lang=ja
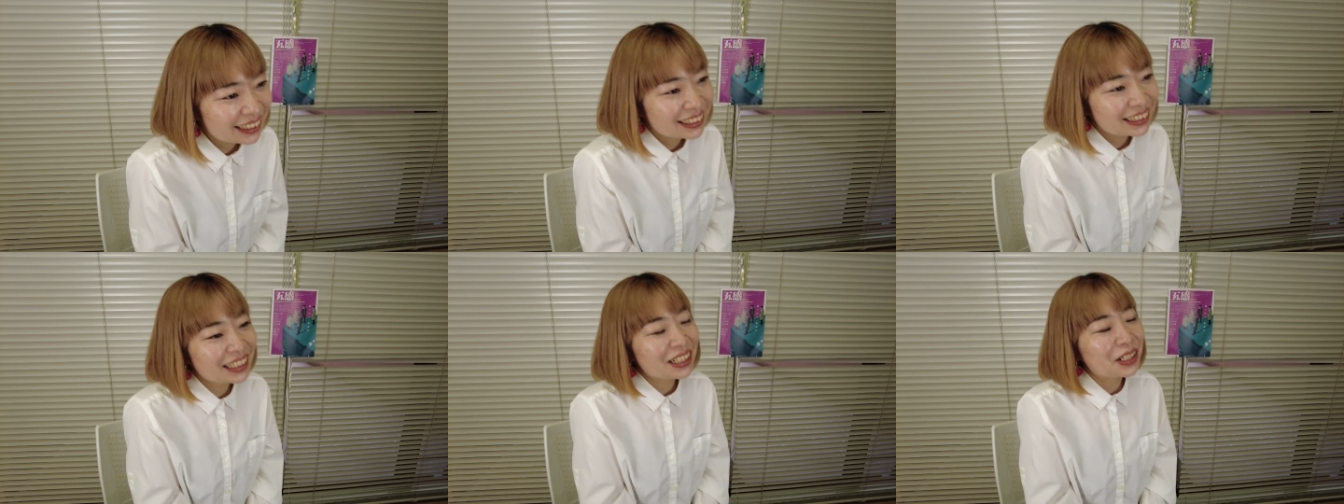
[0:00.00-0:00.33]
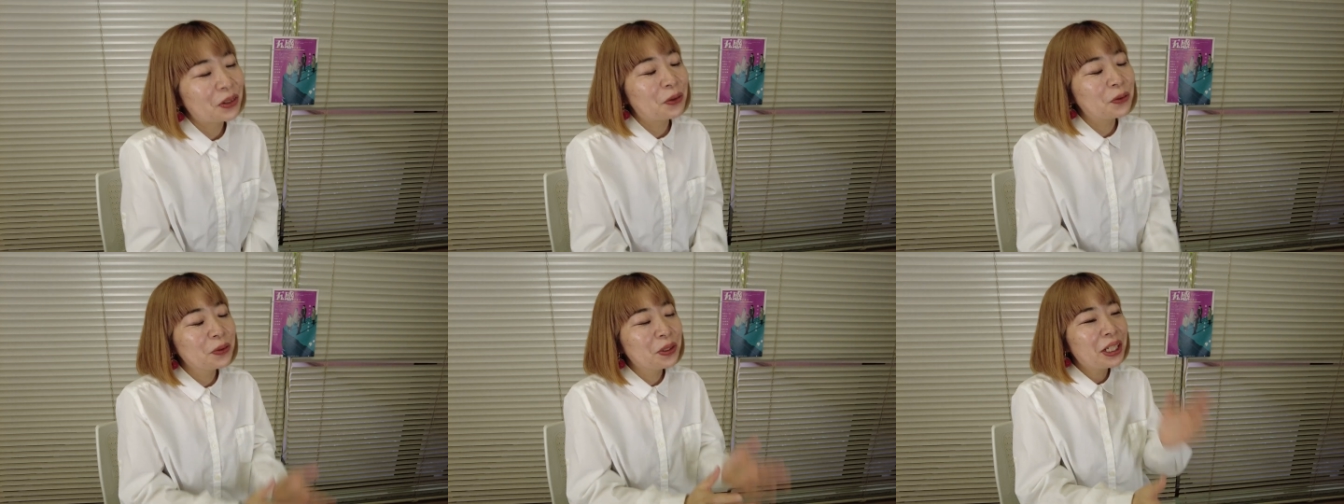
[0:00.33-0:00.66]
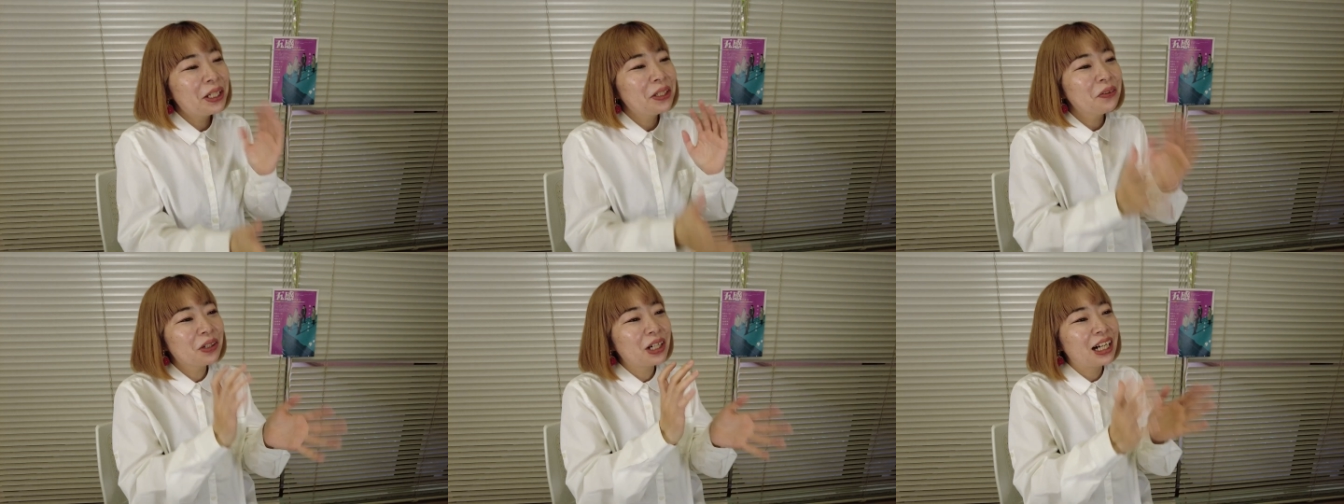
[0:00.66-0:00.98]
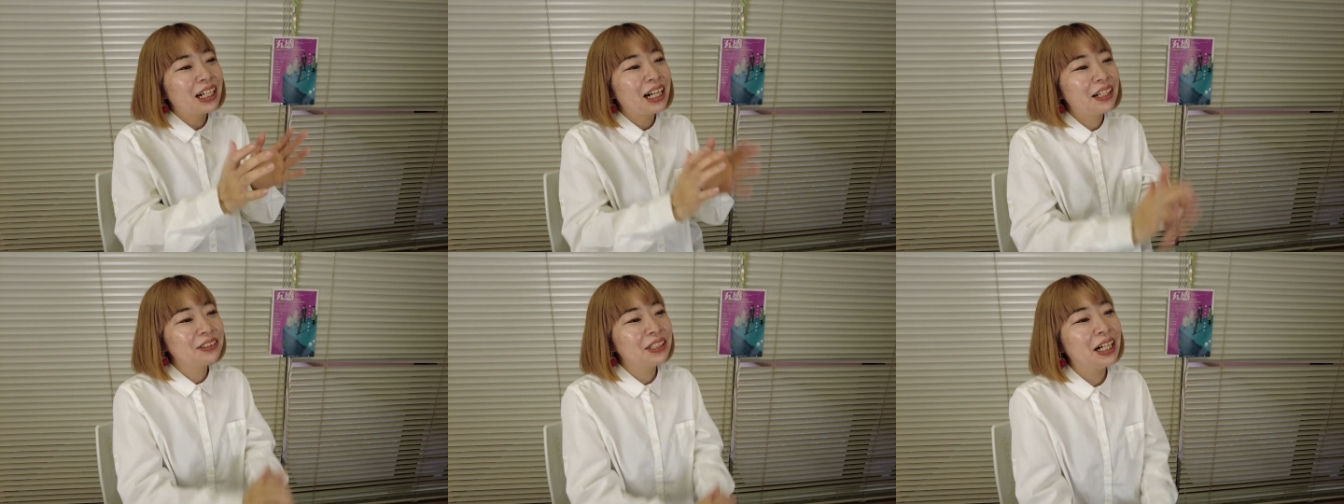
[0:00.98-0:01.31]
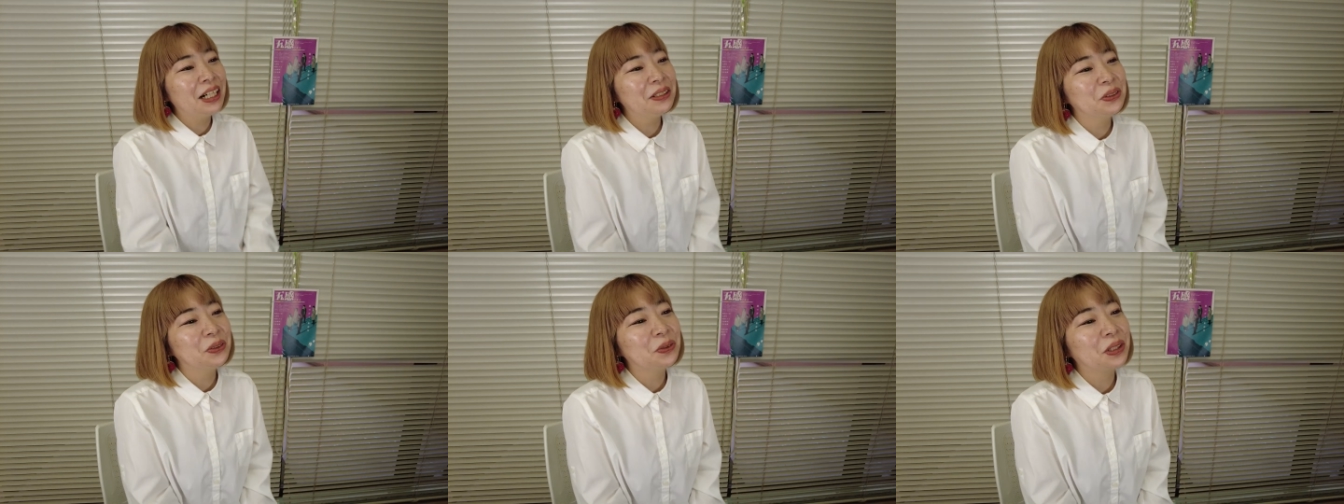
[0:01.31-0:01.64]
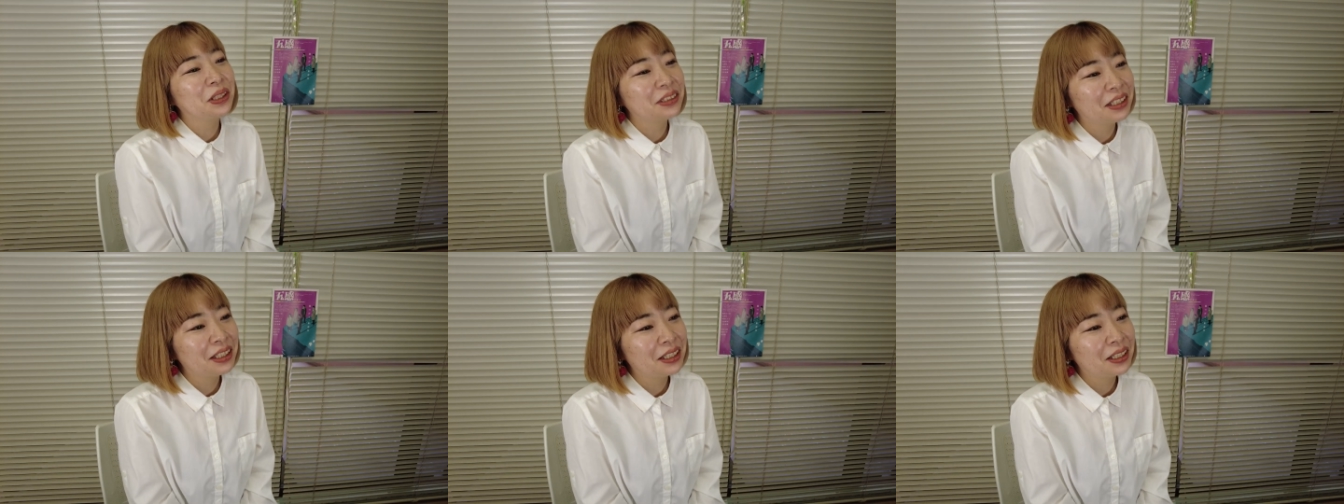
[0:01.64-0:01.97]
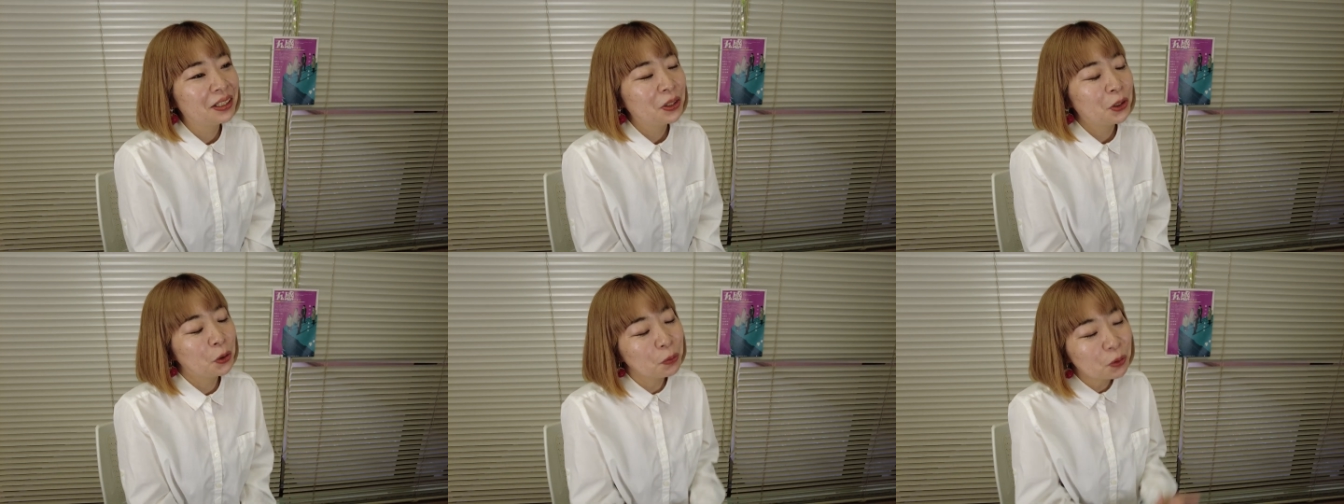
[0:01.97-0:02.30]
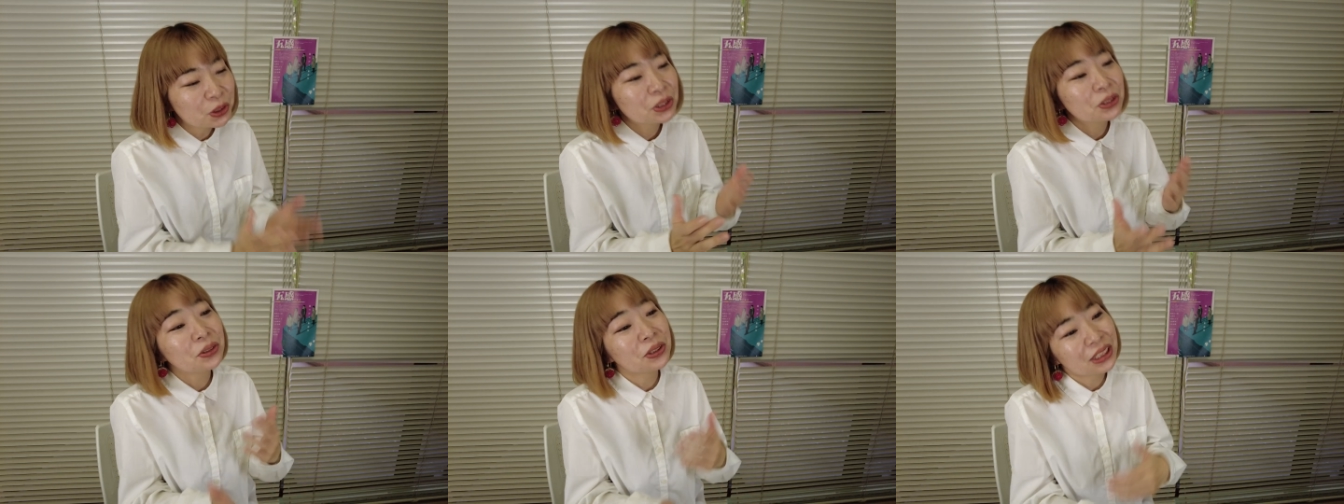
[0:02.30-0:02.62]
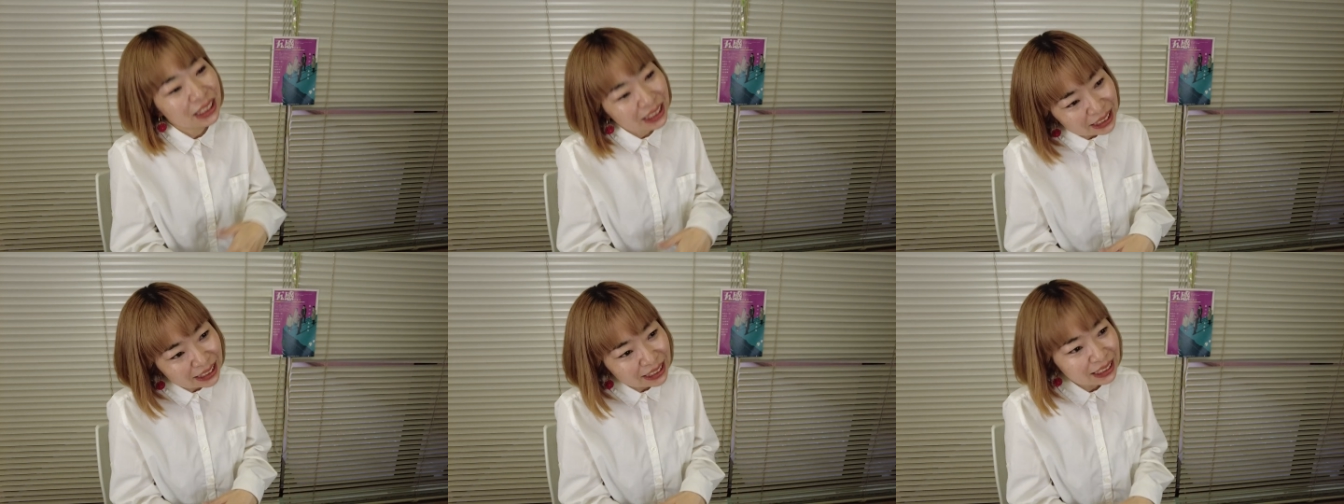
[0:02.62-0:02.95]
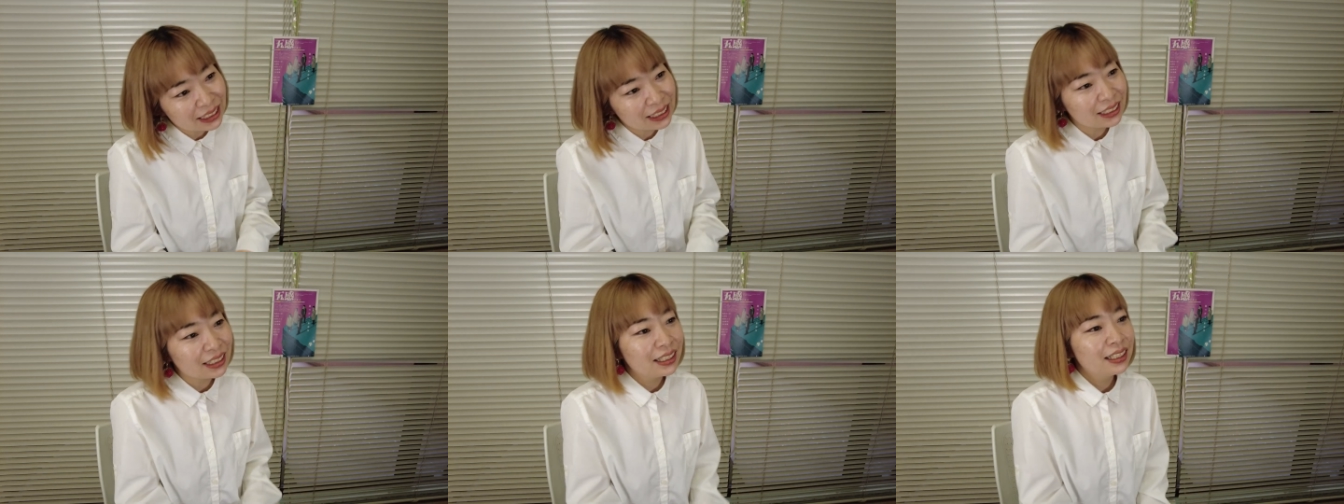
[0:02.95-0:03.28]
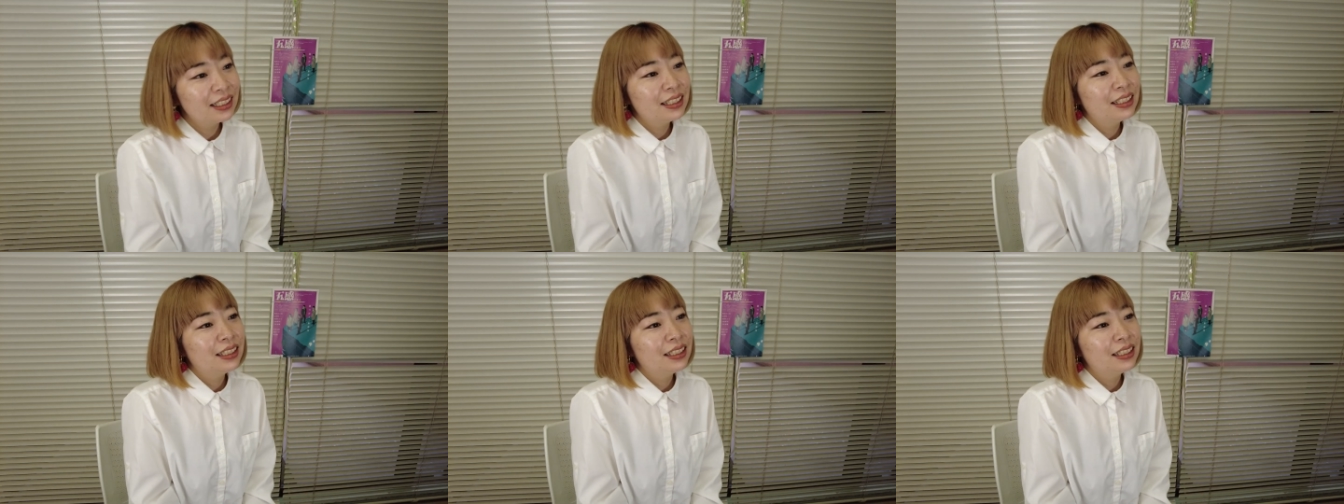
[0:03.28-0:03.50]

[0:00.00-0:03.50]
なんかこの辺の化学反応がね面白いし、